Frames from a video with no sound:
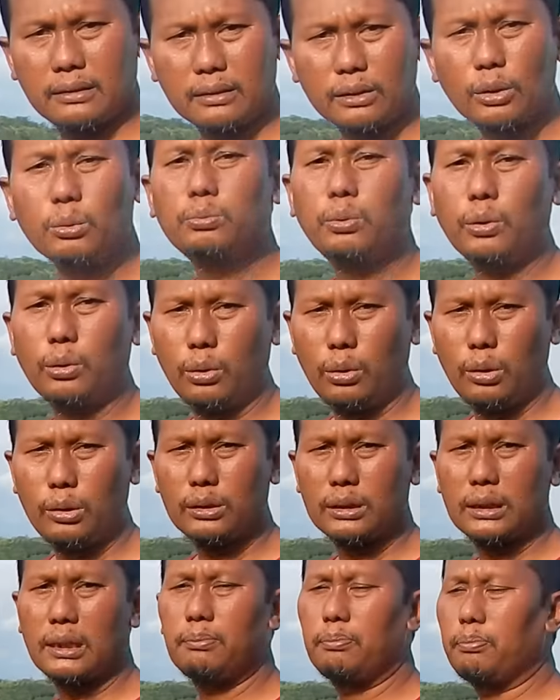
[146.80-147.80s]
tumbuh
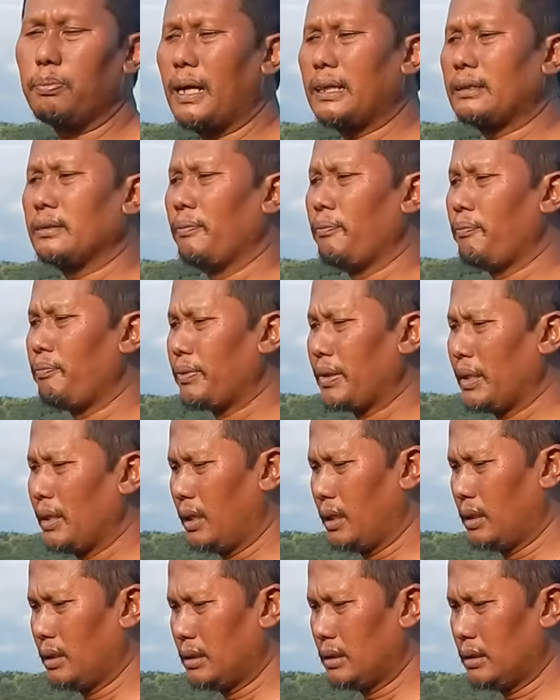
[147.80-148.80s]
cepat
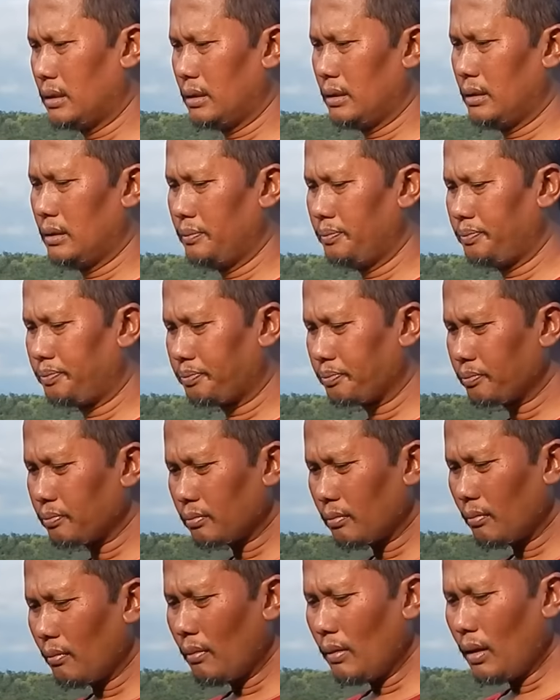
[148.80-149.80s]
uh,
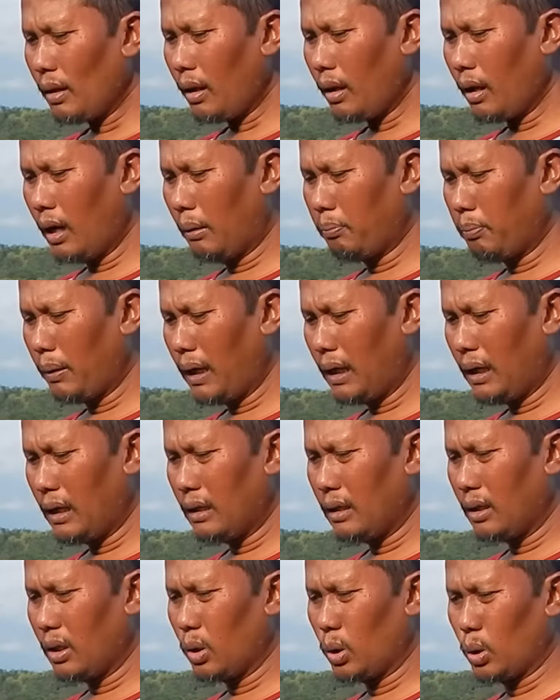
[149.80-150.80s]
apa
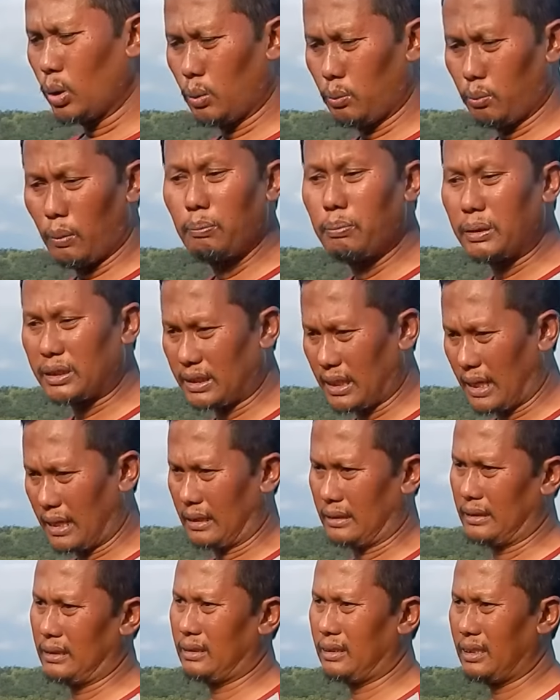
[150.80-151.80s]
uh, membesar
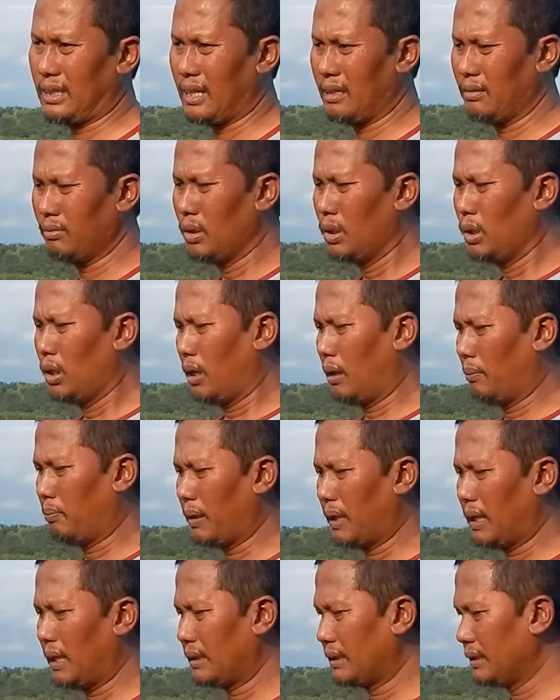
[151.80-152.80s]
gitu ya
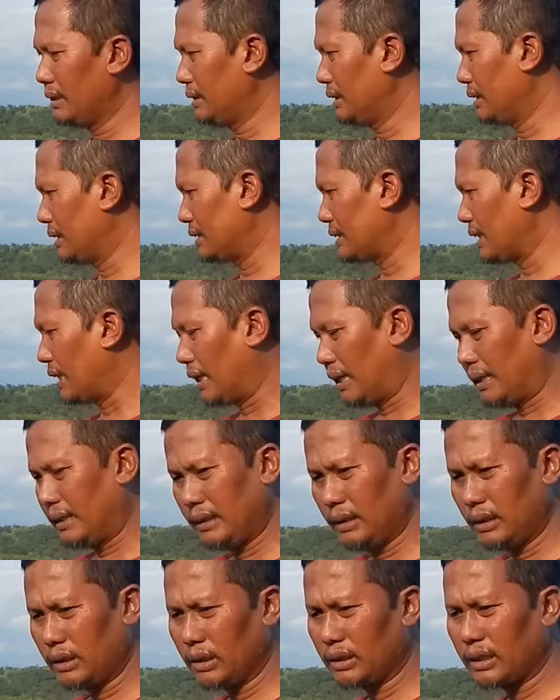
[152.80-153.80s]
apalagi dengan cara
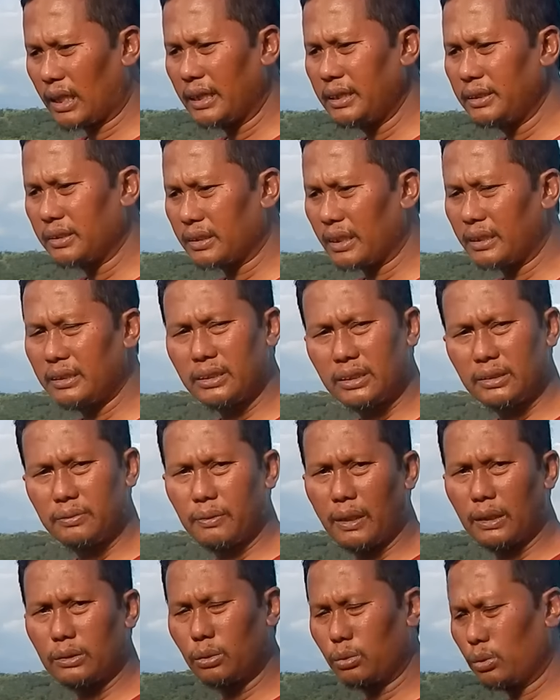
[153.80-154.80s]
ini kita intensif
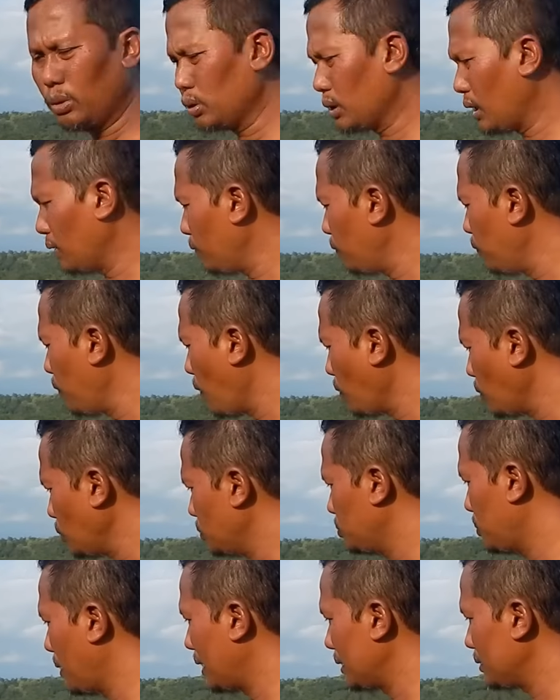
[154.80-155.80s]
atau kita
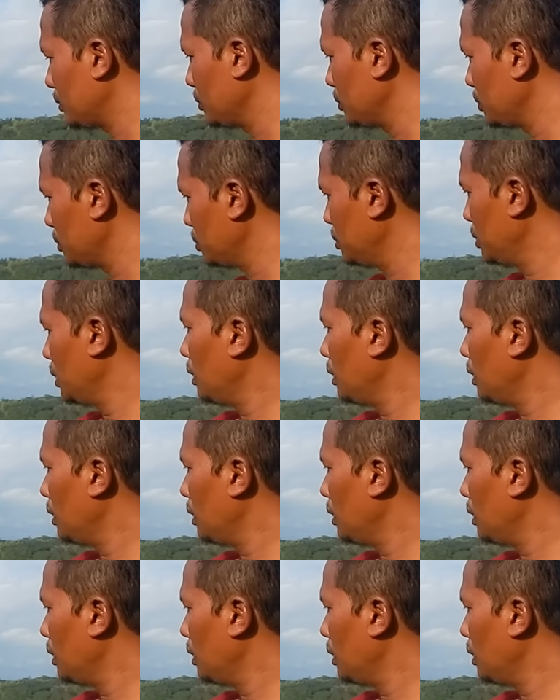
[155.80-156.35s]
fokus banget untuk